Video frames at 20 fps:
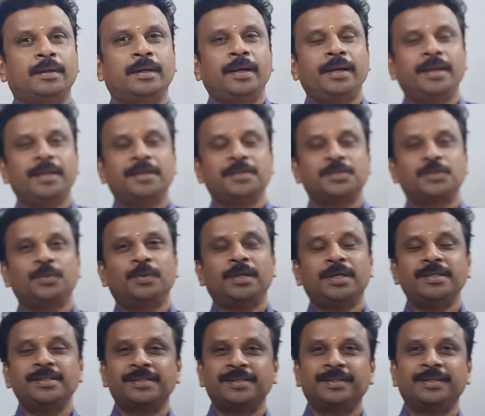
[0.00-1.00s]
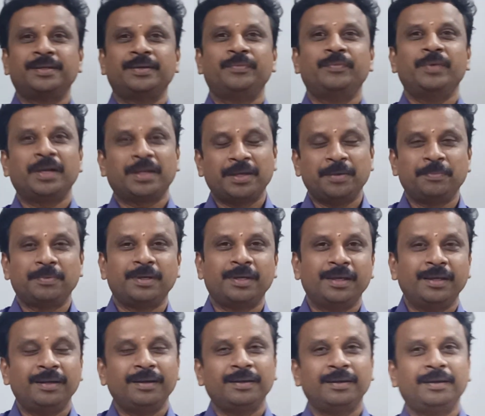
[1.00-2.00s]
ஹாய் டியர் ஸ்டூடெண்ட்ஸ் வெல்கம்
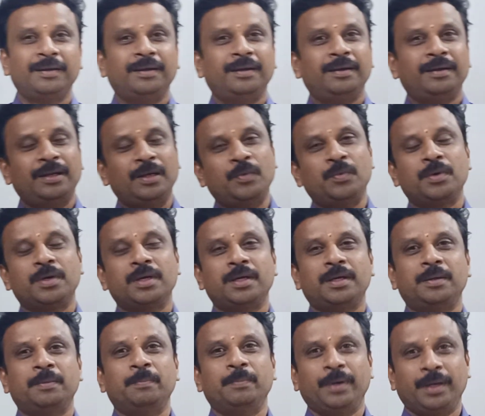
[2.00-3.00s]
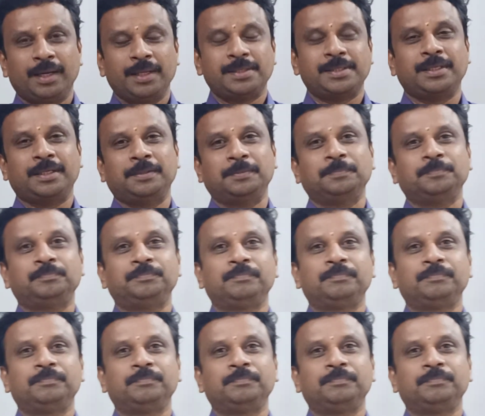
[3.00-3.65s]
ஹியர் நான் உங்கள் பாலா சார்